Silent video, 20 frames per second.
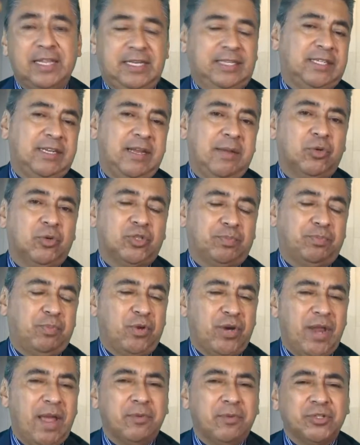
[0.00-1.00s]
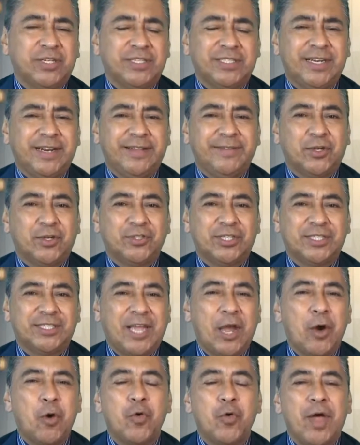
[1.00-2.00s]
Decíamos, podríamos decir entonces
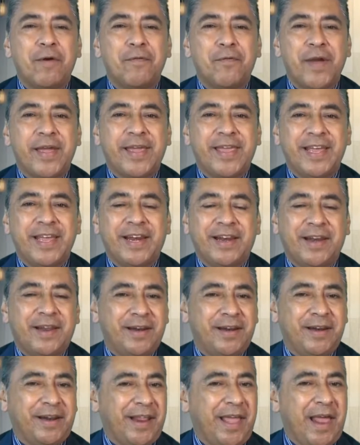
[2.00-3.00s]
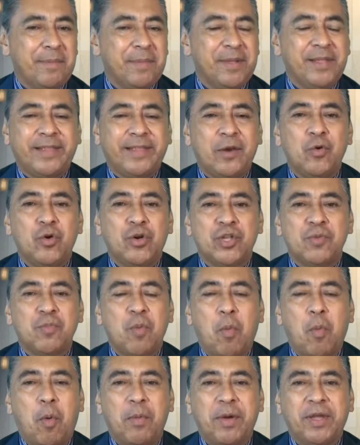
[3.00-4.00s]
que Judá fue quien realmente en
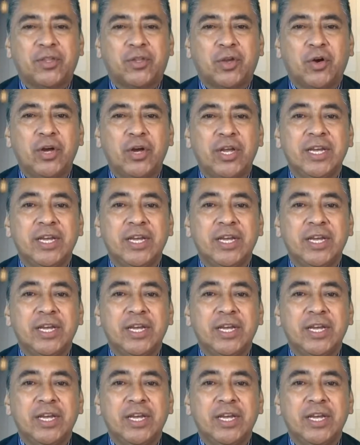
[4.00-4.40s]
último momento